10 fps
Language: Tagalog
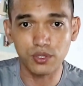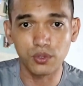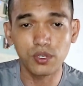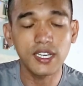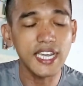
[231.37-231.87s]

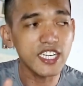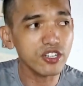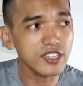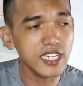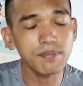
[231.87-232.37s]
So, any
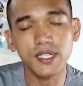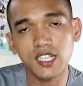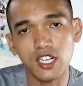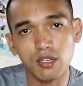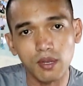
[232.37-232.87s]
content
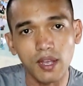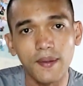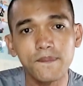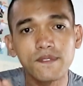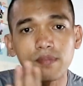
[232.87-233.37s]
pwede kang gumawa,